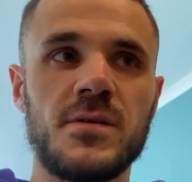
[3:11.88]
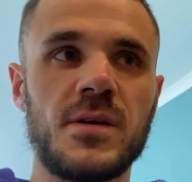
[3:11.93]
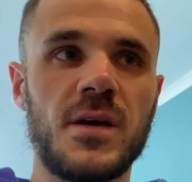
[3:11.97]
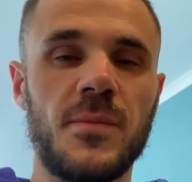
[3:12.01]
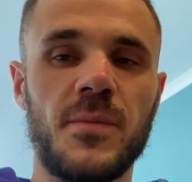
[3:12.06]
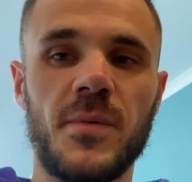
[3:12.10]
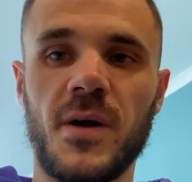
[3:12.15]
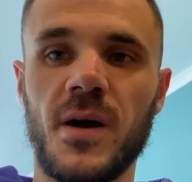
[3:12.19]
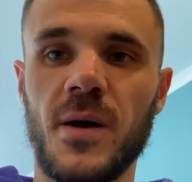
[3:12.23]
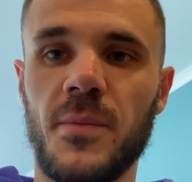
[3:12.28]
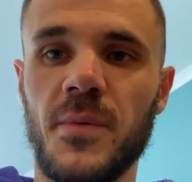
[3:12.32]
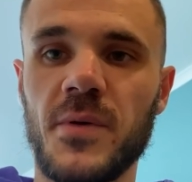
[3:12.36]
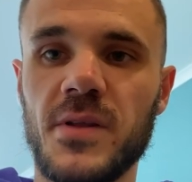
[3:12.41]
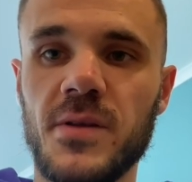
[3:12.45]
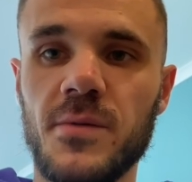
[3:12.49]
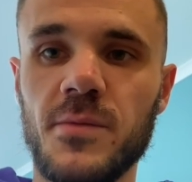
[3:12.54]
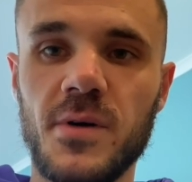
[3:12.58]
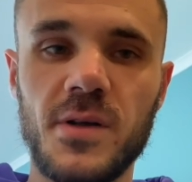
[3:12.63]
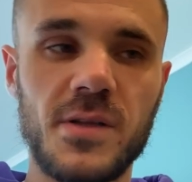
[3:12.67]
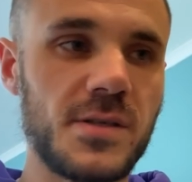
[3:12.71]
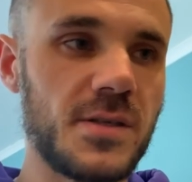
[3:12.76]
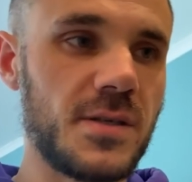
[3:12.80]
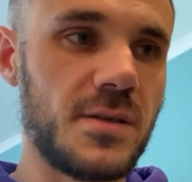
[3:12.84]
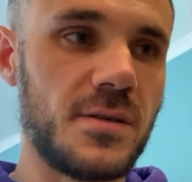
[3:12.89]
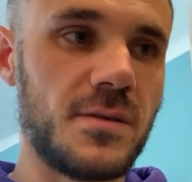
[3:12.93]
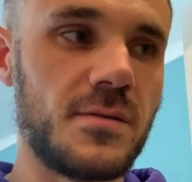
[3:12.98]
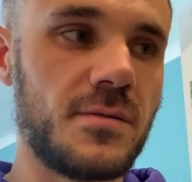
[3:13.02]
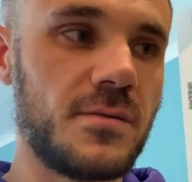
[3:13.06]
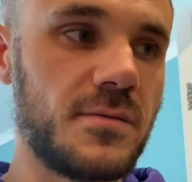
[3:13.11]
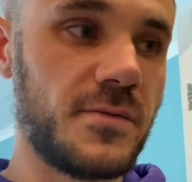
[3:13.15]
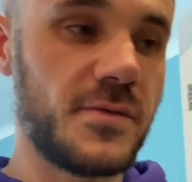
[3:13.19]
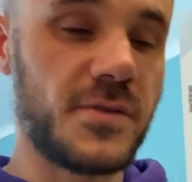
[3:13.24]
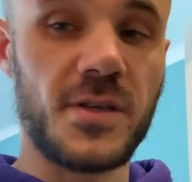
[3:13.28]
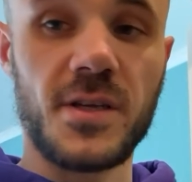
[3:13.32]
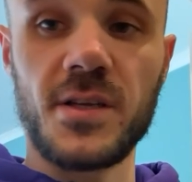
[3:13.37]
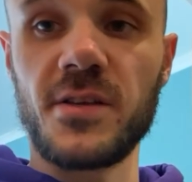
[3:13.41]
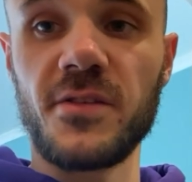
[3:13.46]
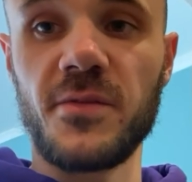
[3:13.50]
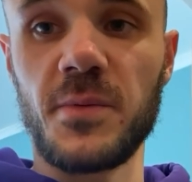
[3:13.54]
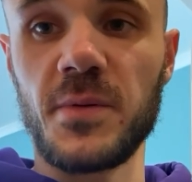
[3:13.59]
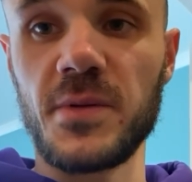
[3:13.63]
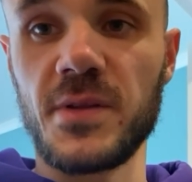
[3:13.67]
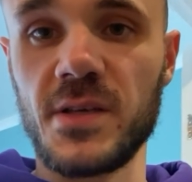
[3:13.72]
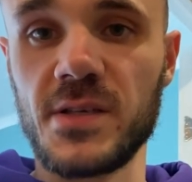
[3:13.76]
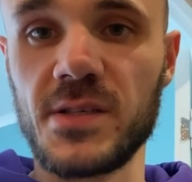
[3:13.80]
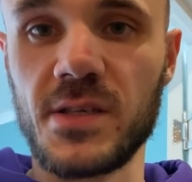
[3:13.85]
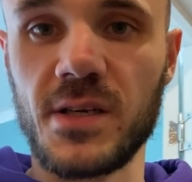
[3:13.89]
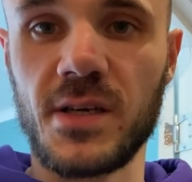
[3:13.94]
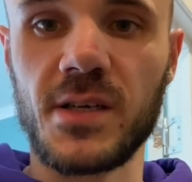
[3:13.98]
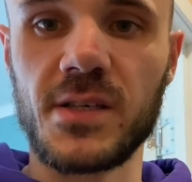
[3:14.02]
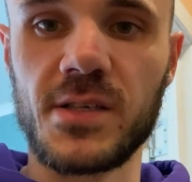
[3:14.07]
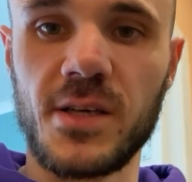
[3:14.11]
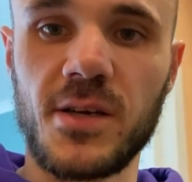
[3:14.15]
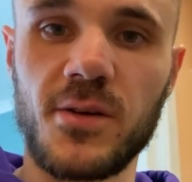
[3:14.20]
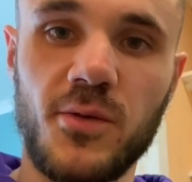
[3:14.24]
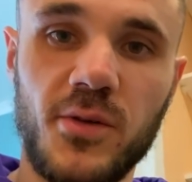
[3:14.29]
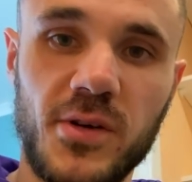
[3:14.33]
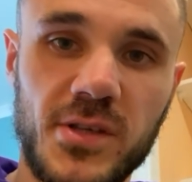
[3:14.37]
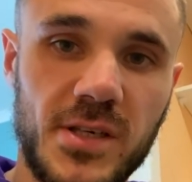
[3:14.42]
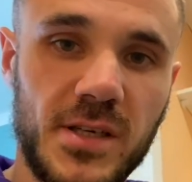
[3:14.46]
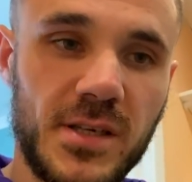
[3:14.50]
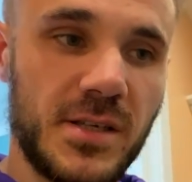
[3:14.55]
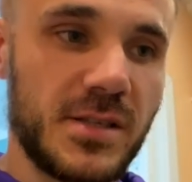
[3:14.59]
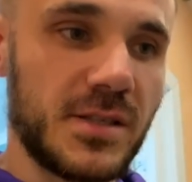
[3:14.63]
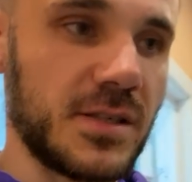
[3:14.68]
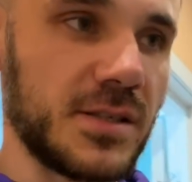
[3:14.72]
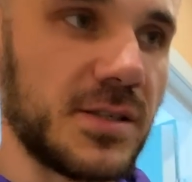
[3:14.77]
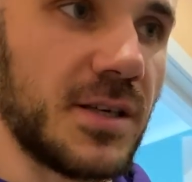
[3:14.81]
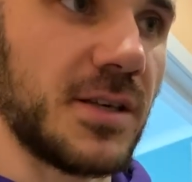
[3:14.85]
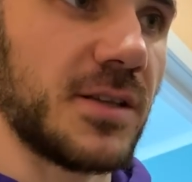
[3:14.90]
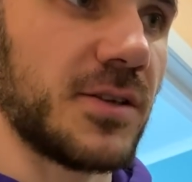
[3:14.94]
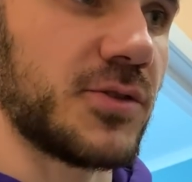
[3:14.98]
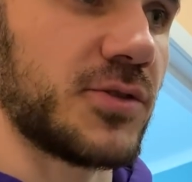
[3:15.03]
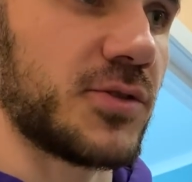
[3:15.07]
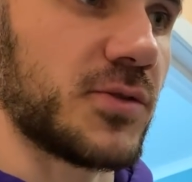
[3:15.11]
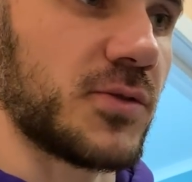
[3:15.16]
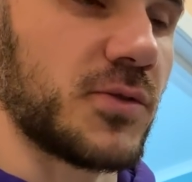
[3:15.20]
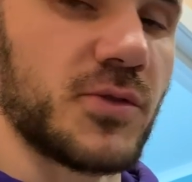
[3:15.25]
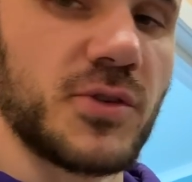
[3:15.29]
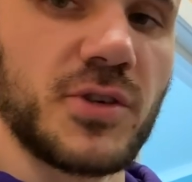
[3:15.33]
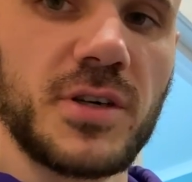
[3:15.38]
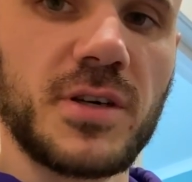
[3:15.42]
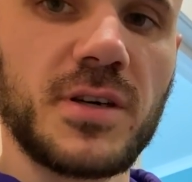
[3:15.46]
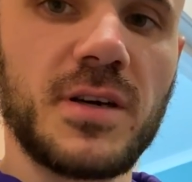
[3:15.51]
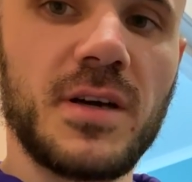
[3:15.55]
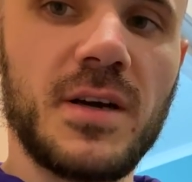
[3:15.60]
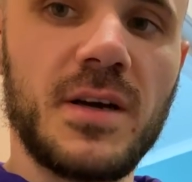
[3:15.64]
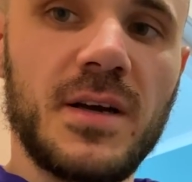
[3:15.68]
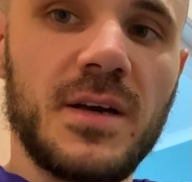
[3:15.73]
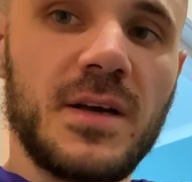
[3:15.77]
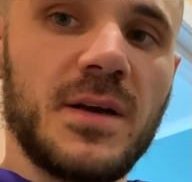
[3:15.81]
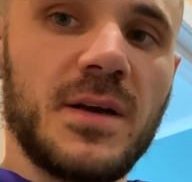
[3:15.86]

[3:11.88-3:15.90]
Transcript: Я пока поднимался, встретил в подъезде хозяйку. Хозяйка сказала, что уже